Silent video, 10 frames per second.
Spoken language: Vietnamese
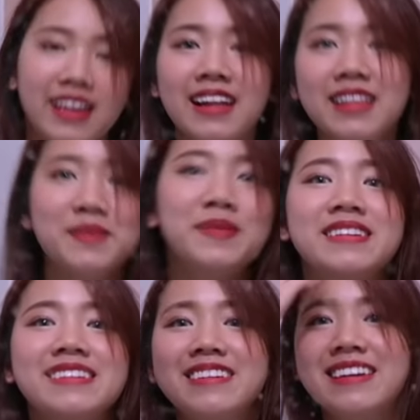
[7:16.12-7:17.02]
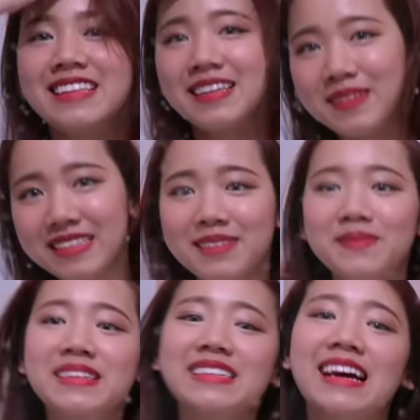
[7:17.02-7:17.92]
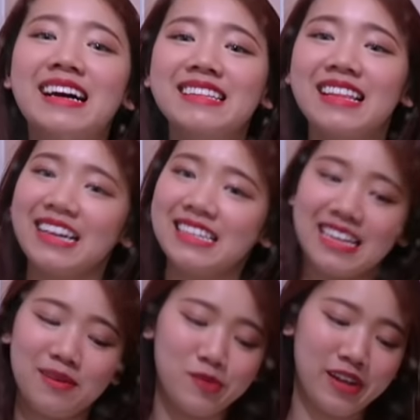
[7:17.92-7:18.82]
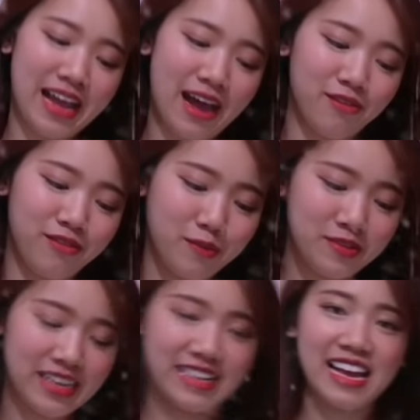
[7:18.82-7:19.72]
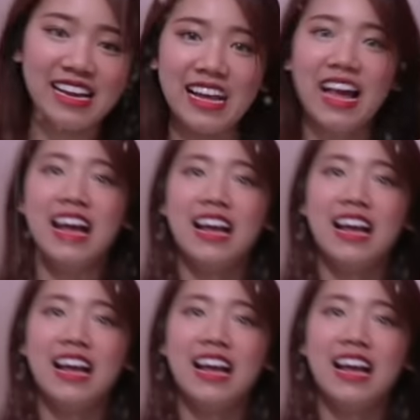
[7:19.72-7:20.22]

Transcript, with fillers: Hello mọi người, thì bây giờ mình đã thay ra một cái áo phông như thế này